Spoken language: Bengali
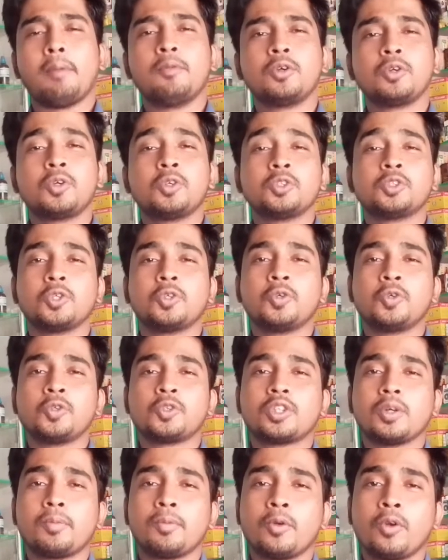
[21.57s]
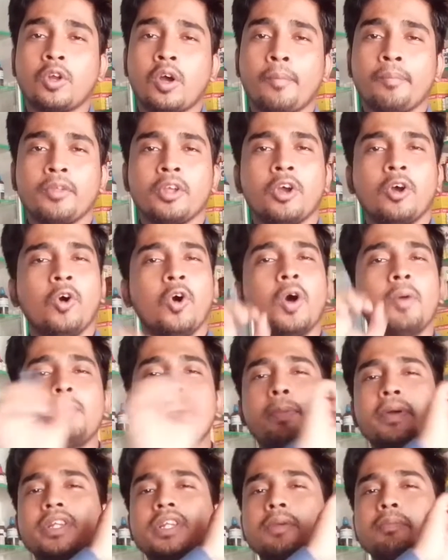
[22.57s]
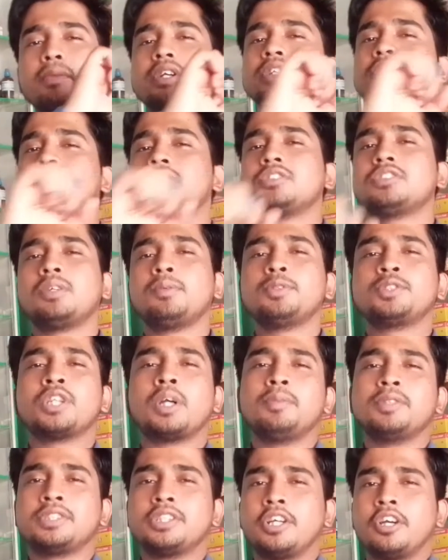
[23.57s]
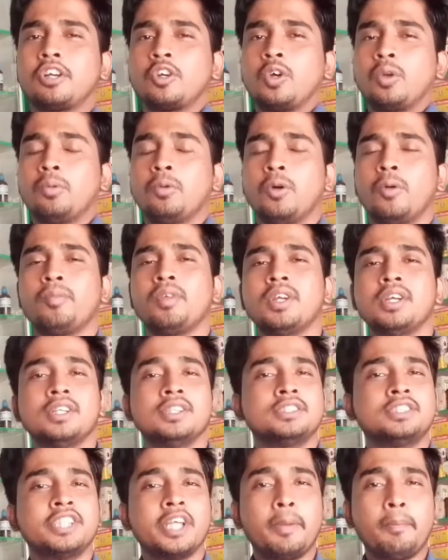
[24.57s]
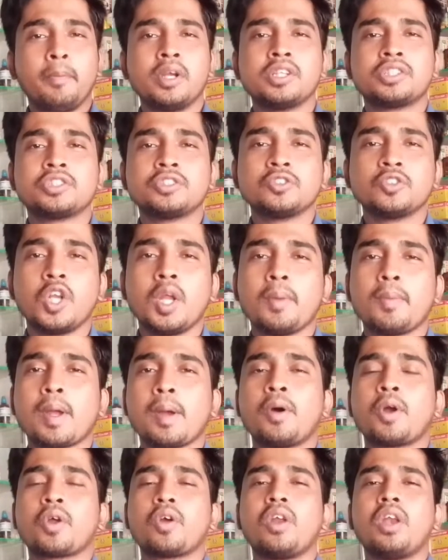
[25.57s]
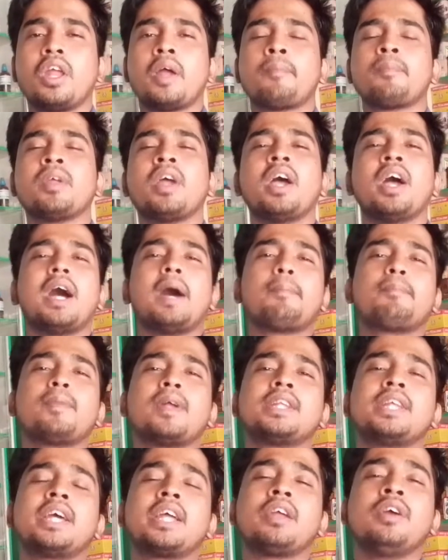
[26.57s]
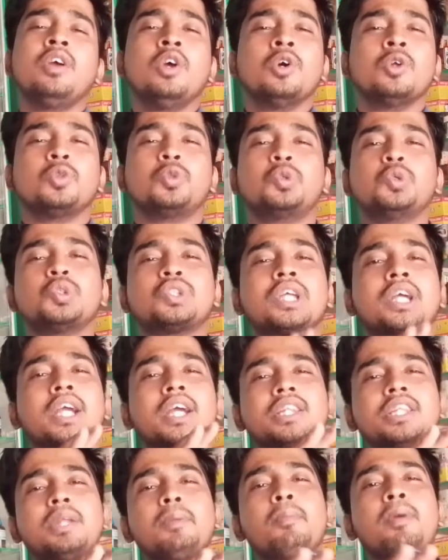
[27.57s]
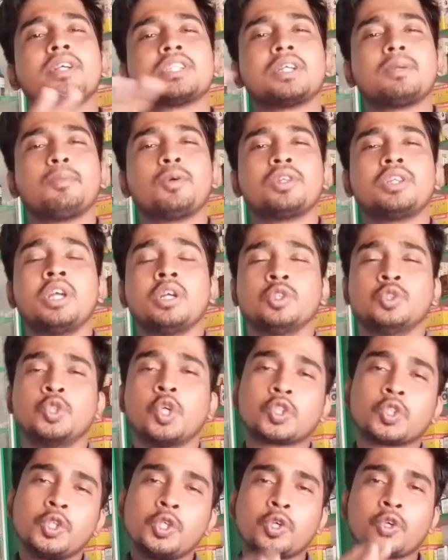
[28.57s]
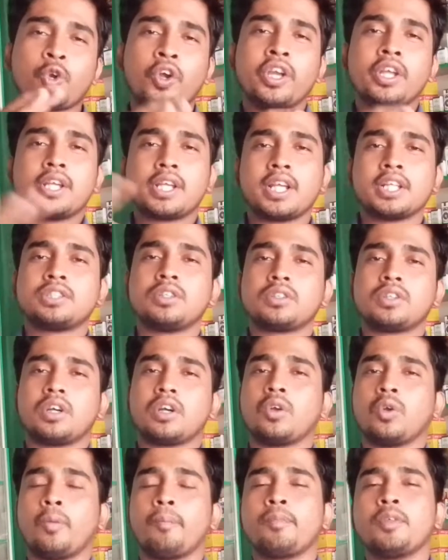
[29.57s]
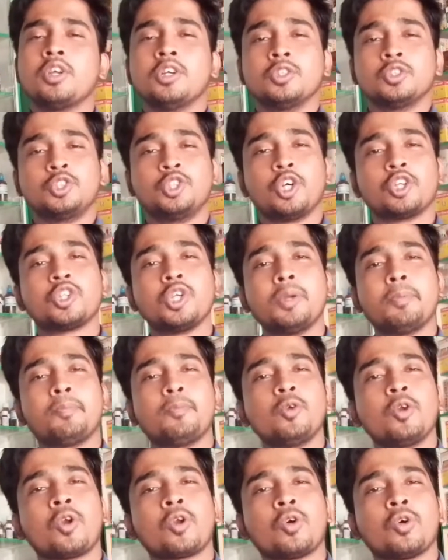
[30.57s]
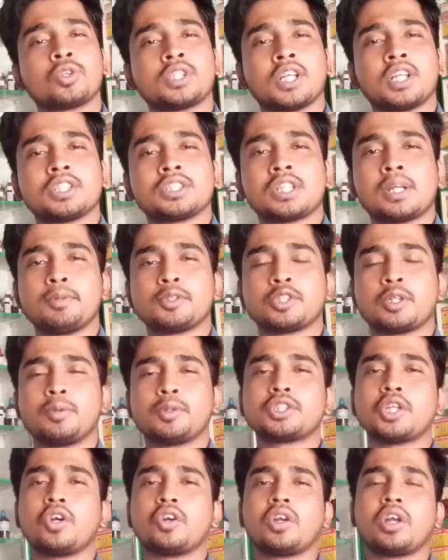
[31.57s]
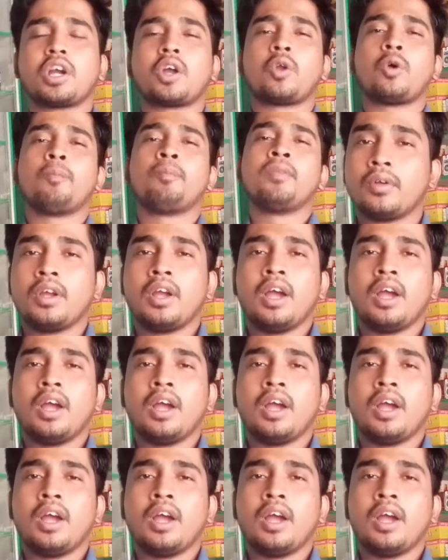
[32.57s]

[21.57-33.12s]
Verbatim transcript: এমন কিছু গুরুত্বপূর্ণ হোমিওপ্যাথিক মেডিসিনসের বিষয়ে আমি শেয়ার করব যে মেডিসিনগুলো ব্যবহার করলে আপনাদের দু থেকে তিন মাসের মধ্যে যতই ক্রনিক কেস হোক না কেন যতই পুরনো সাদা সমস্যা হোক না কেন